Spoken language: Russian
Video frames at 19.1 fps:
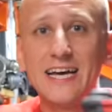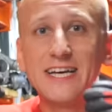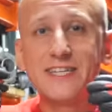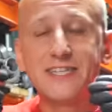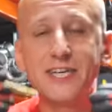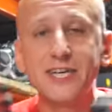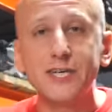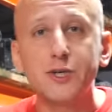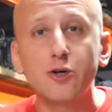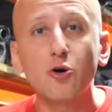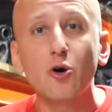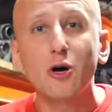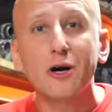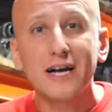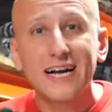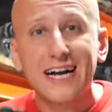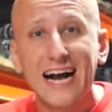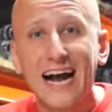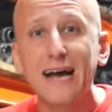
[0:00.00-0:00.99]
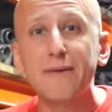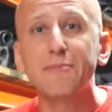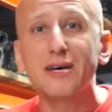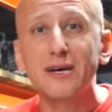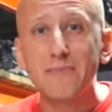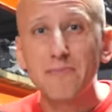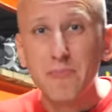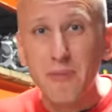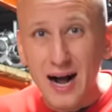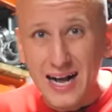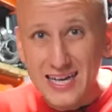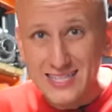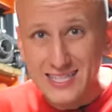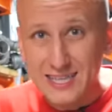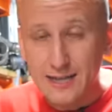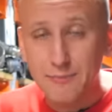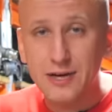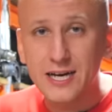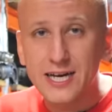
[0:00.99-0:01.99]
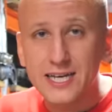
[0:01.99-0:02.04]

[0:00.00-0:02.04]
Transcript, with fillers: ее камер маслом.